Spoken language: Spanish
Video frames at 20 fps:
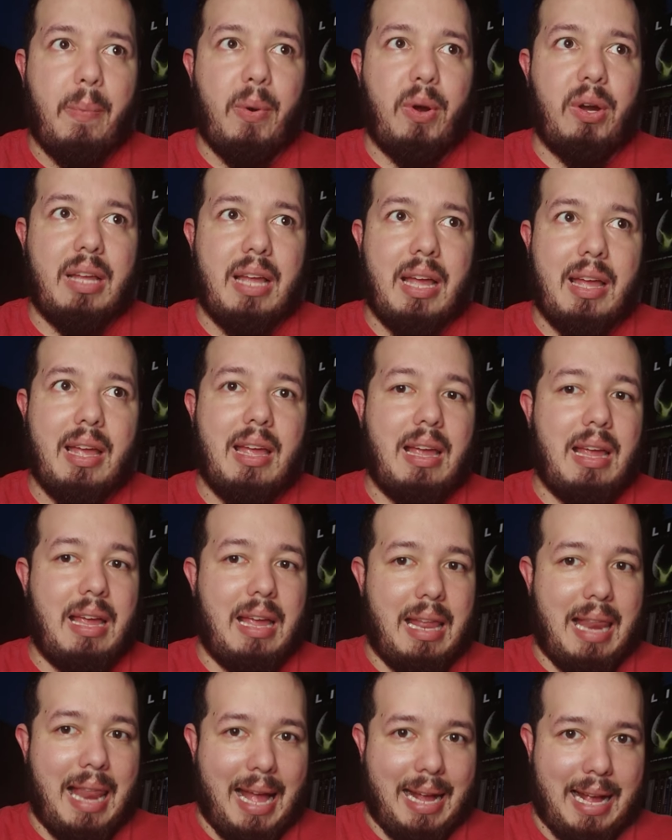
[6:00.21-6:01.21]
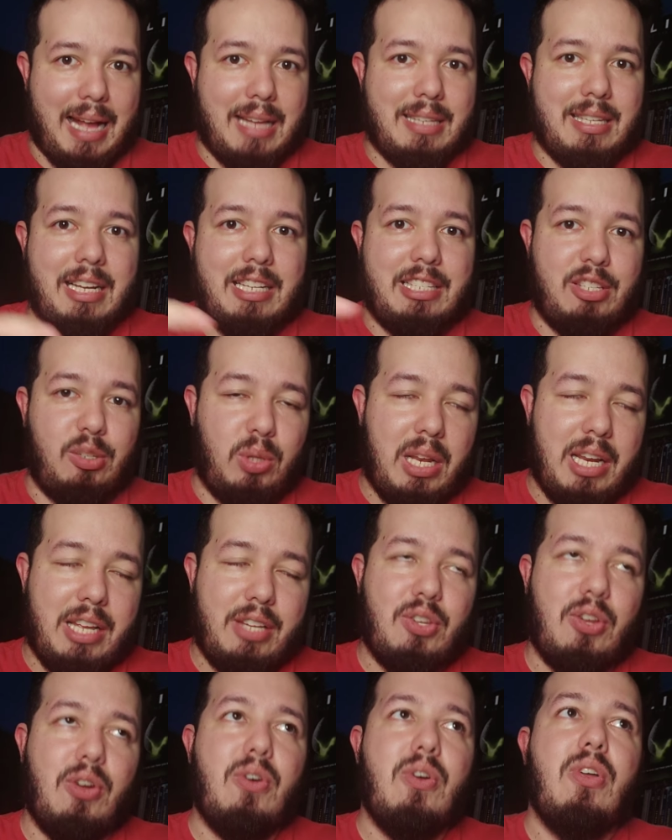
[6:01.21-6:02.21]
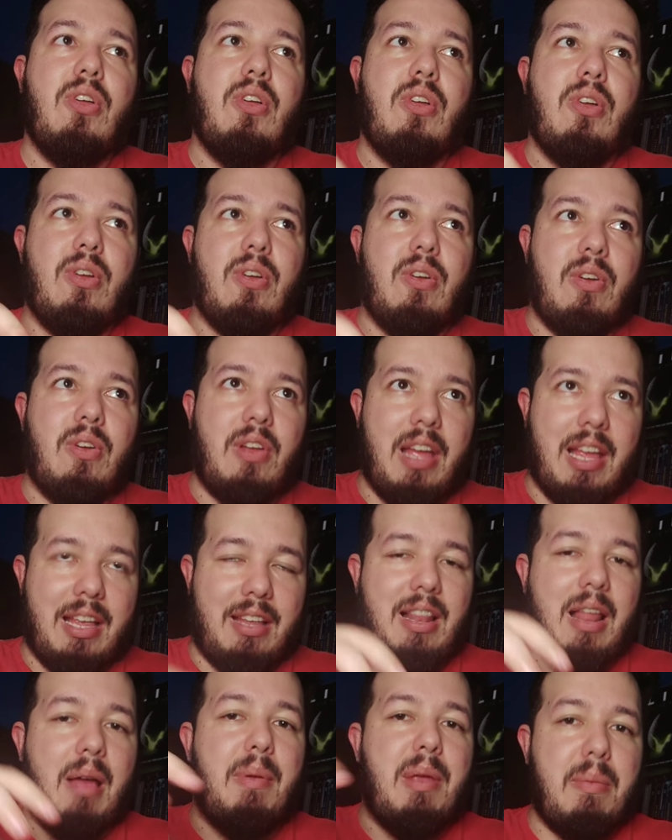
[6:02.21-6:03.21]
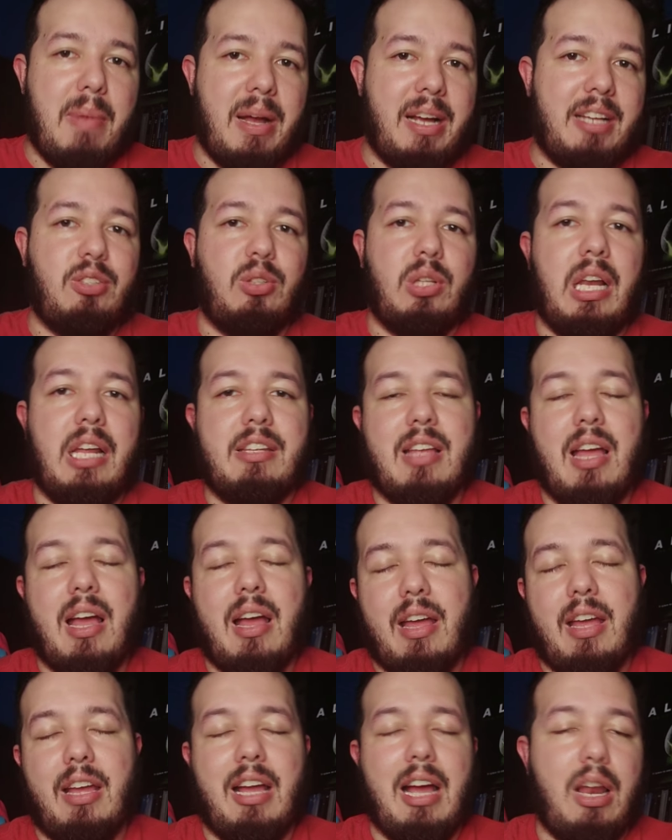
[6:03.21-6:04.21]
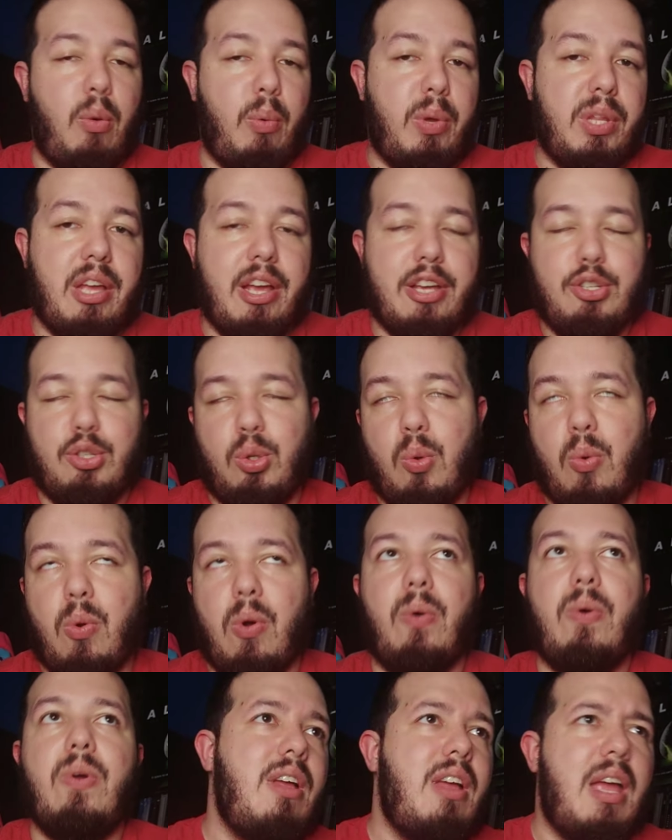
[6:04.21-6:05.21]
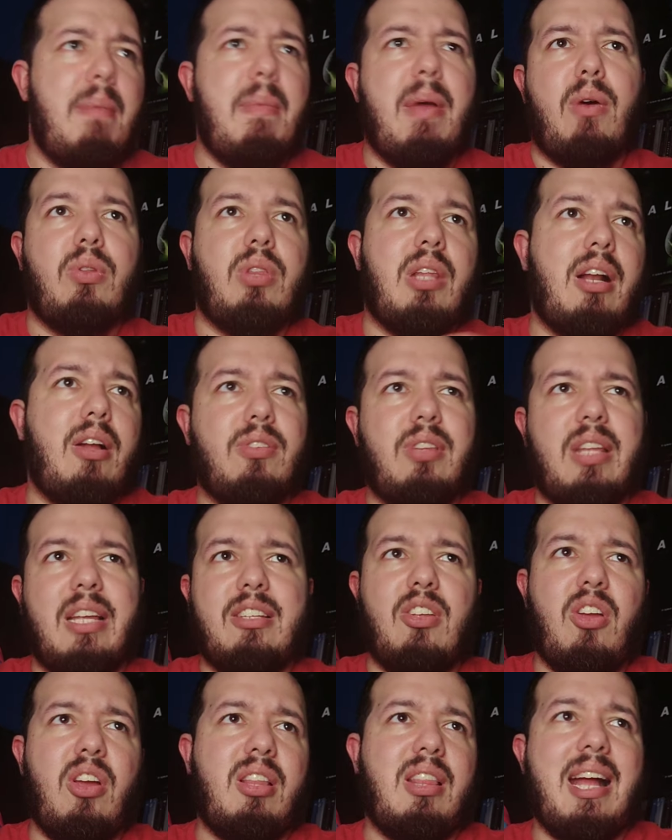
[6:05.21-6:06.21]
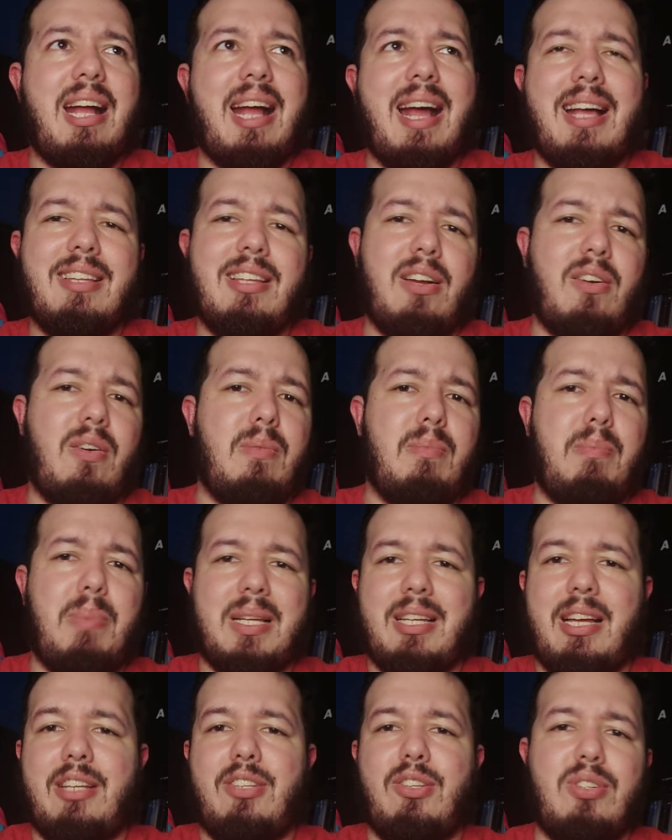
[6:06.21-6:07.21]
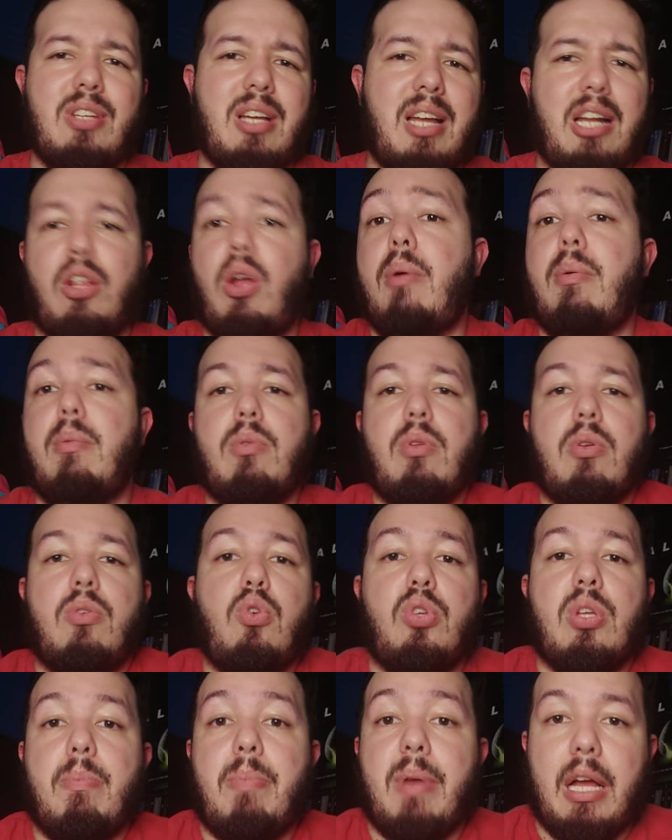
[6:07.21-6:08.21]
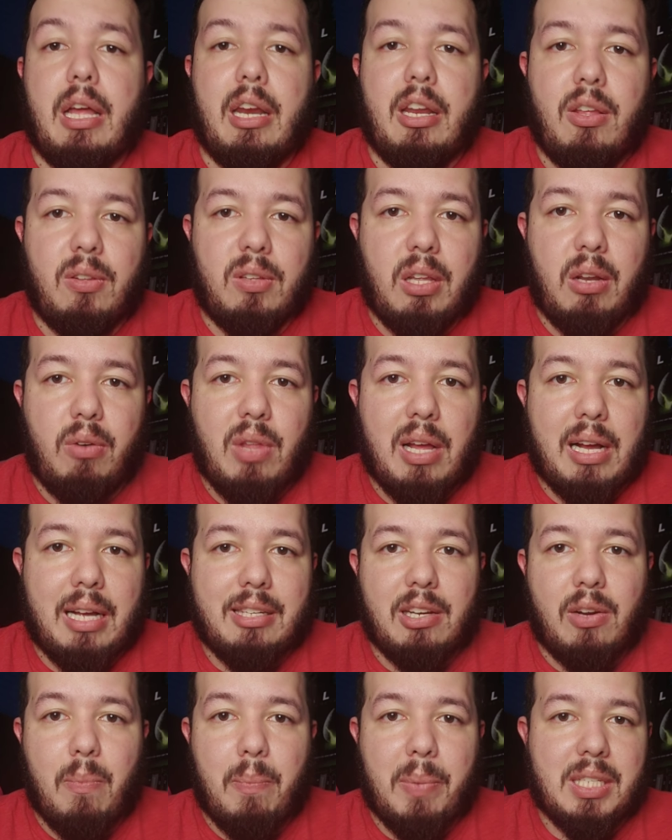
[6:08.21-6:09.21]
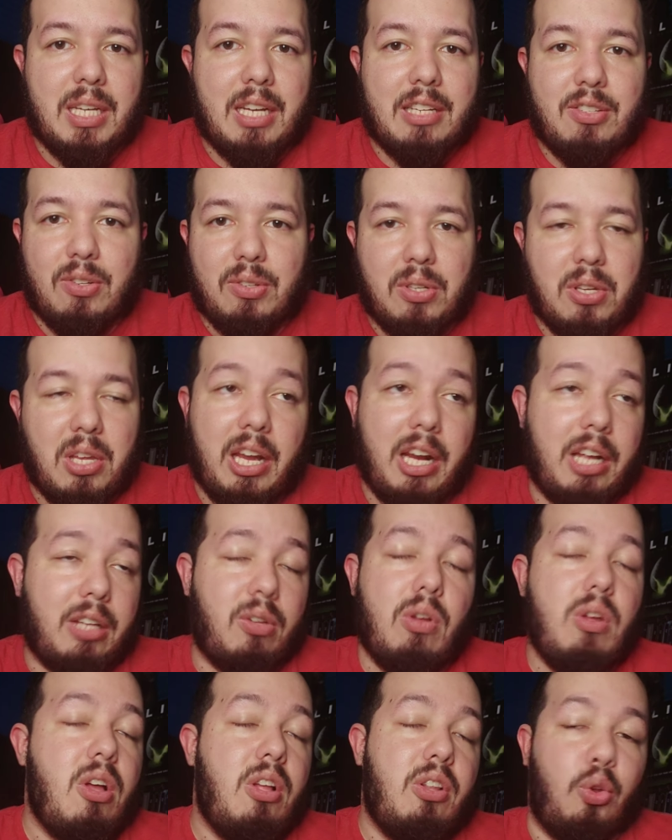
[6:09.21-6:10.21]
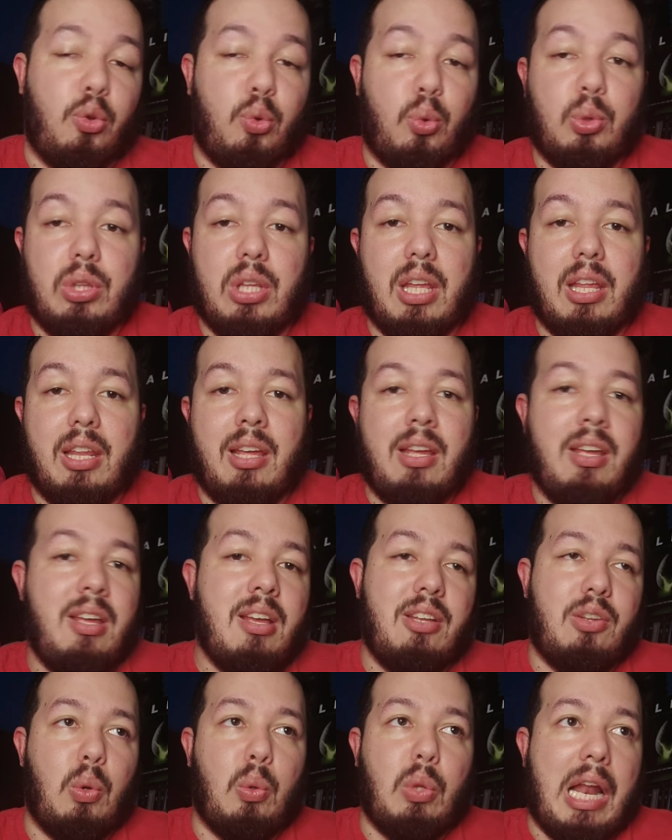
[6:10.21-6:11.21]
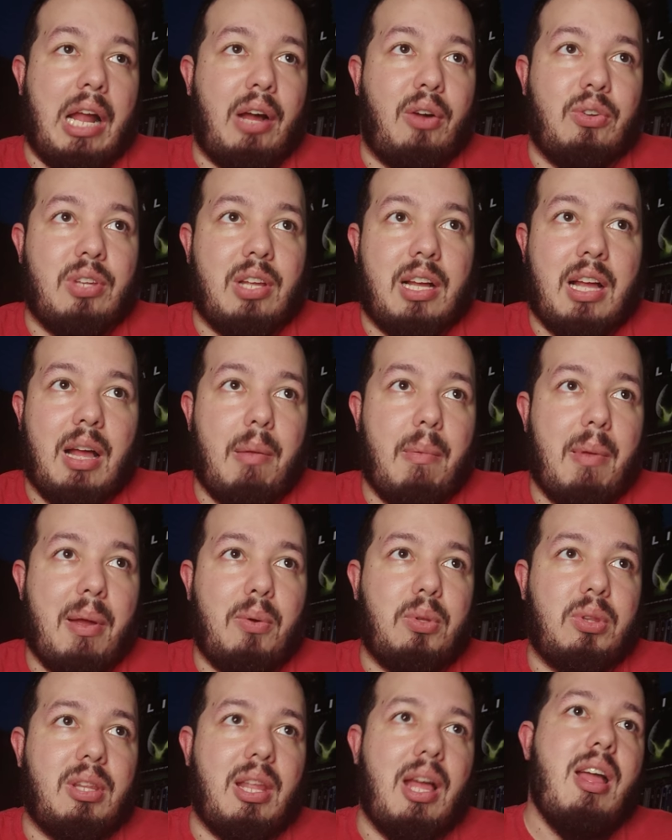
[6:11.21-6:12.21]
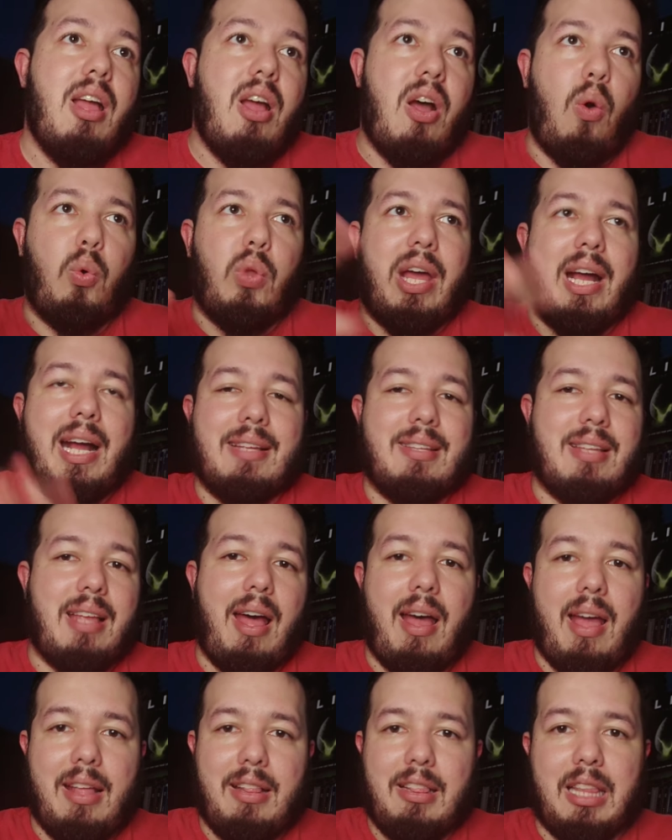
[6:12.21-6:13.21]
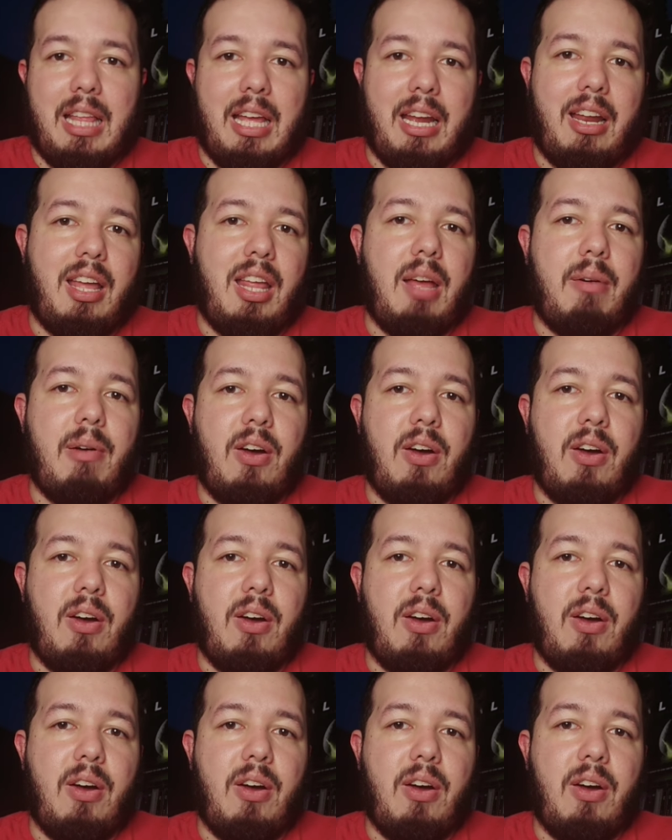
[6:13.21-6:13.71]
es porque la casa que se utilizó es la misma que se utiliza en Halloween H2O. Y me gusta el contexto de esta casa con pasadizos secretos. Yo siempre he querido tener una casa con pasadizos secretos. No sé ustedes, son una de las cosas que a mí me gusta. O una casa enterrada